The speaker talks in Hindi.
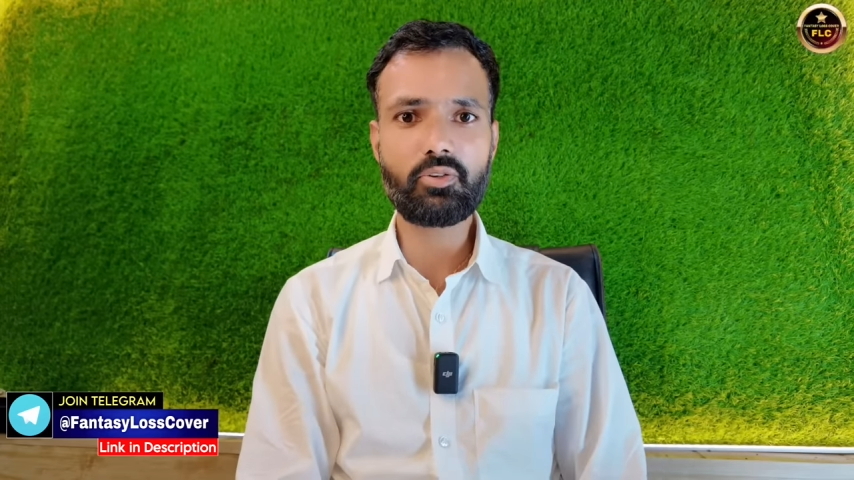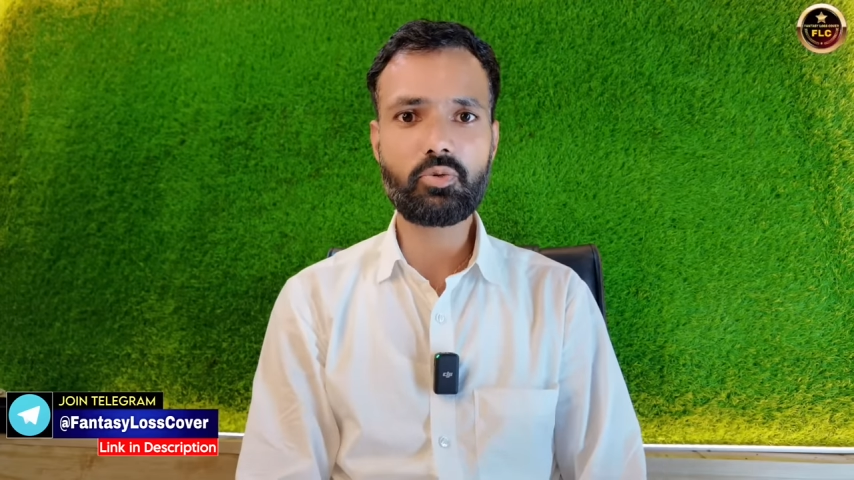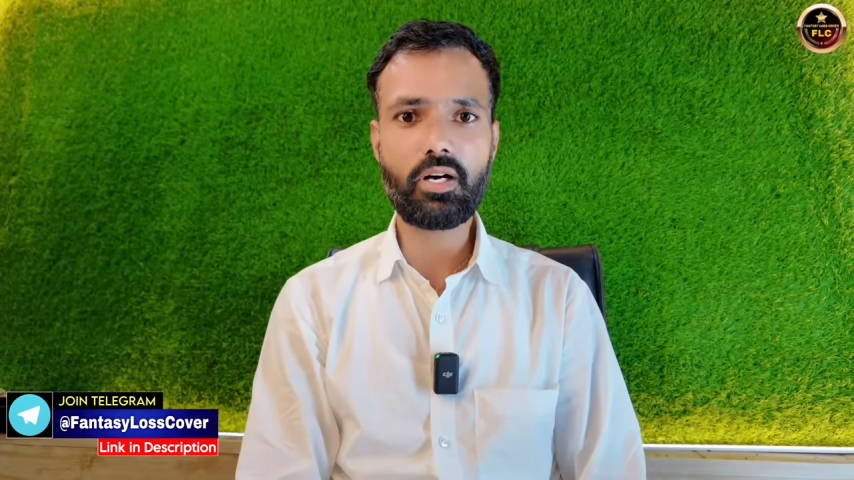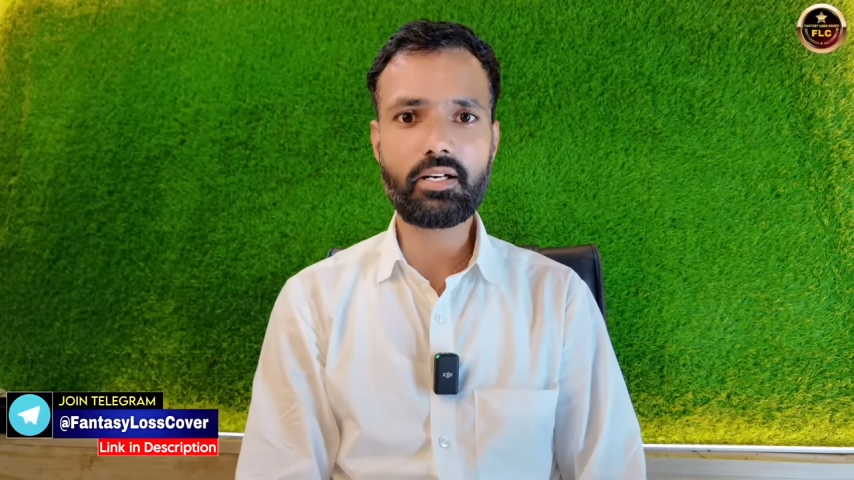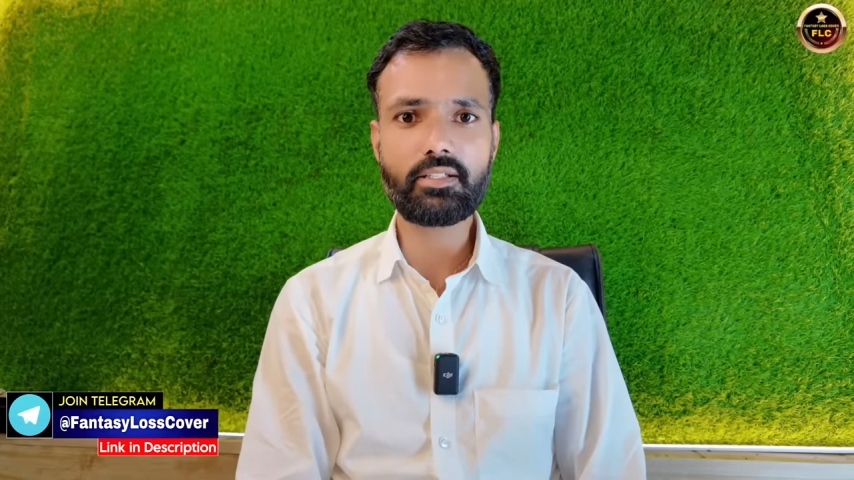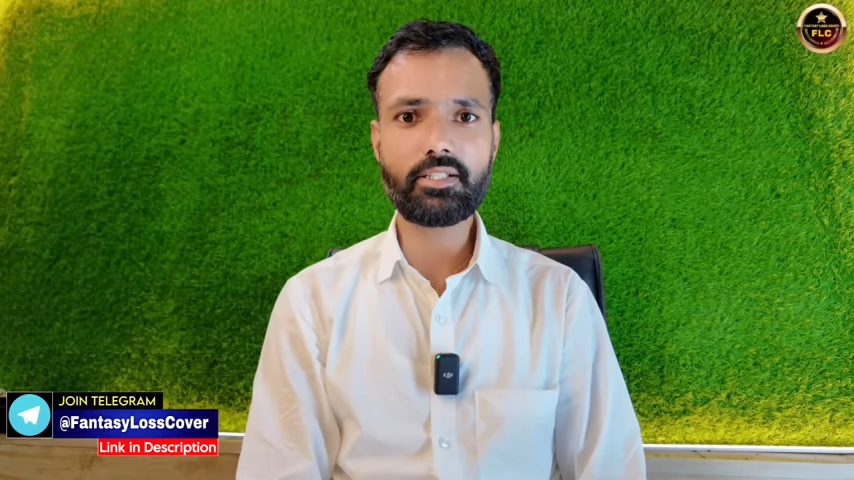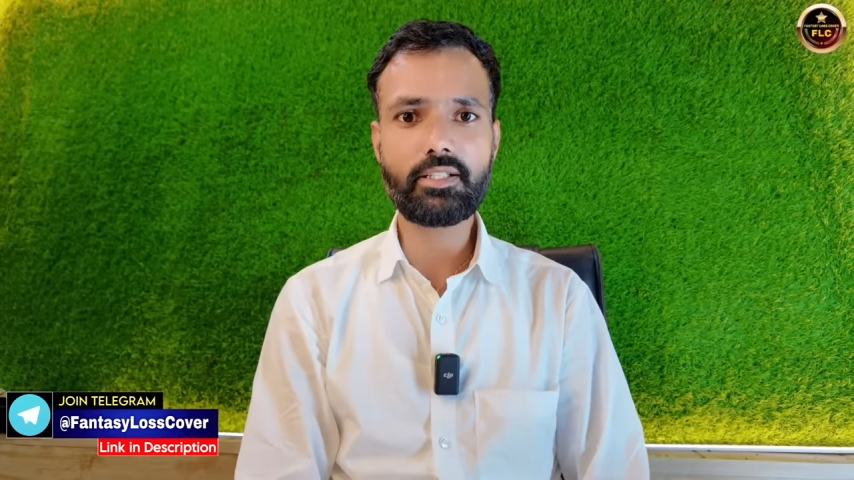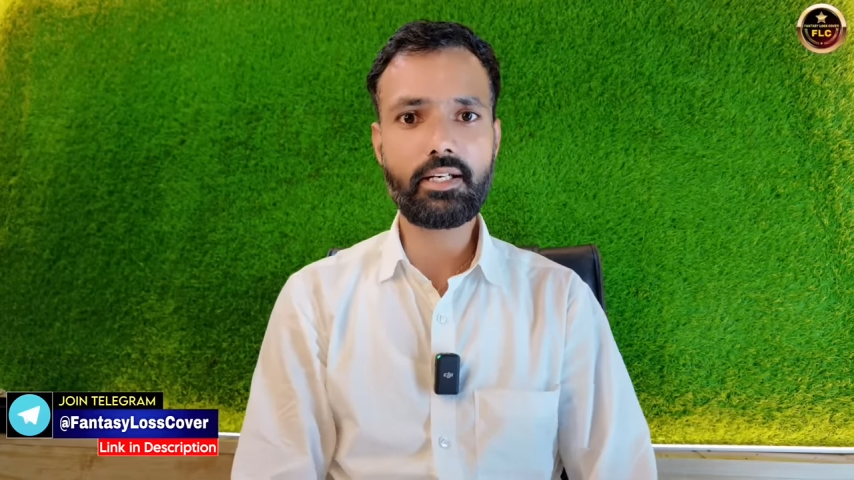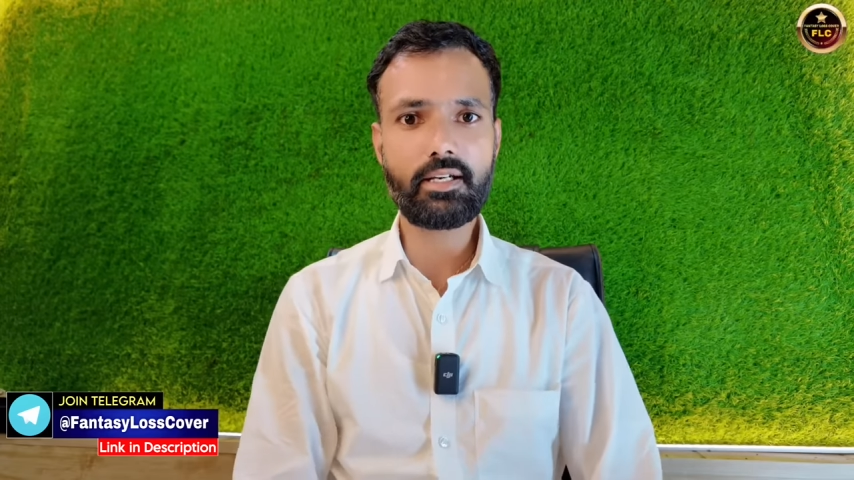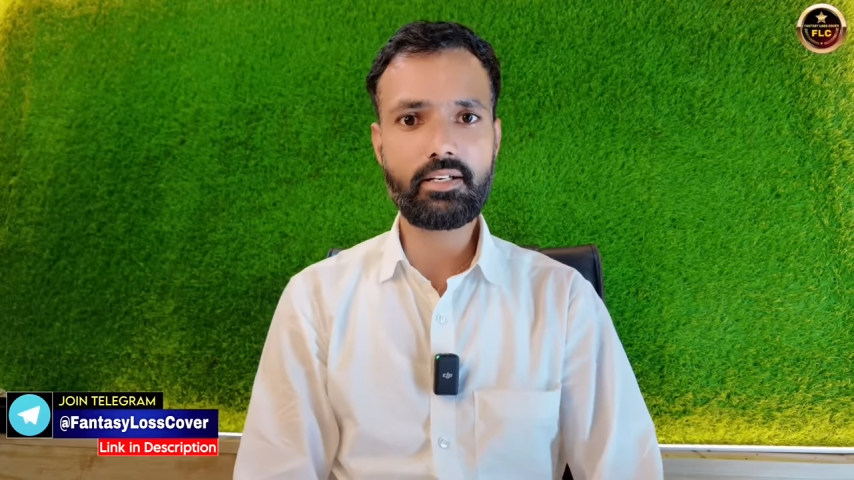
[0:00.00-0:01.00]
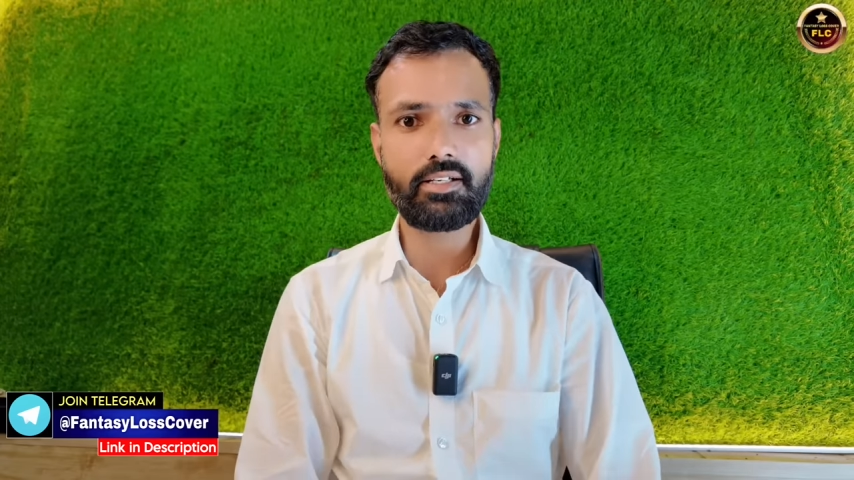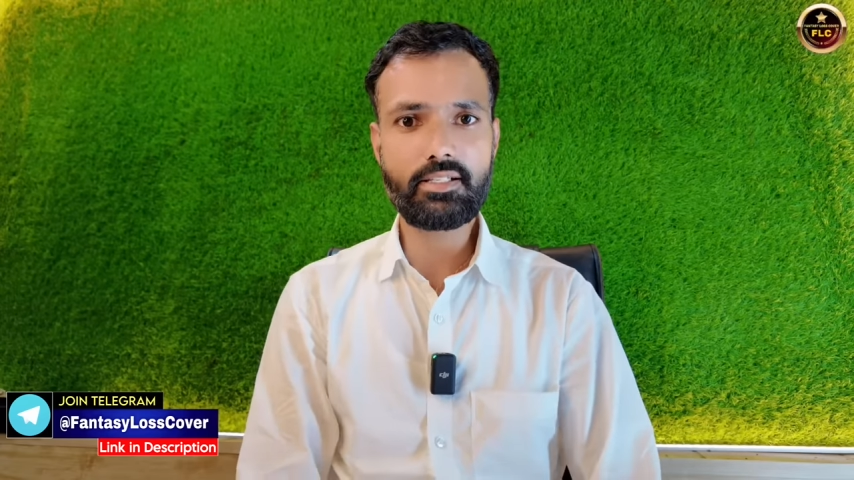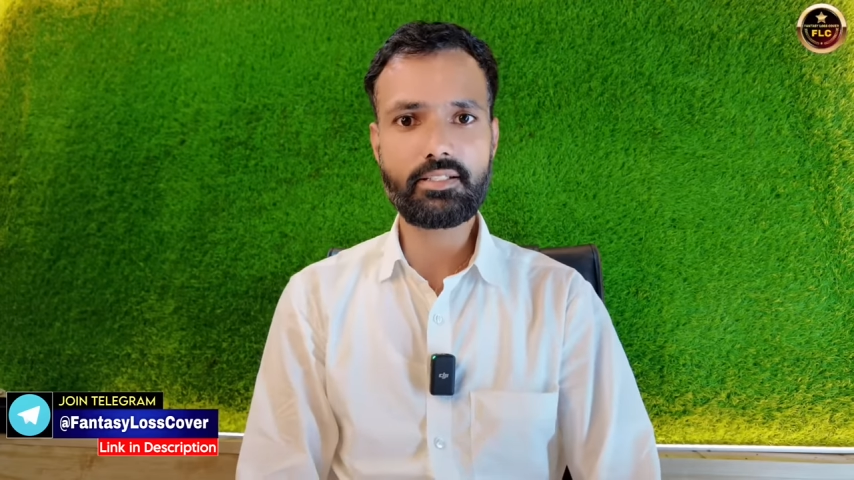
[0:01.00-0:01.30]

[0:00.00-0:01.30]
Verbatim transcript: अलग हुआ करती थी लेकिन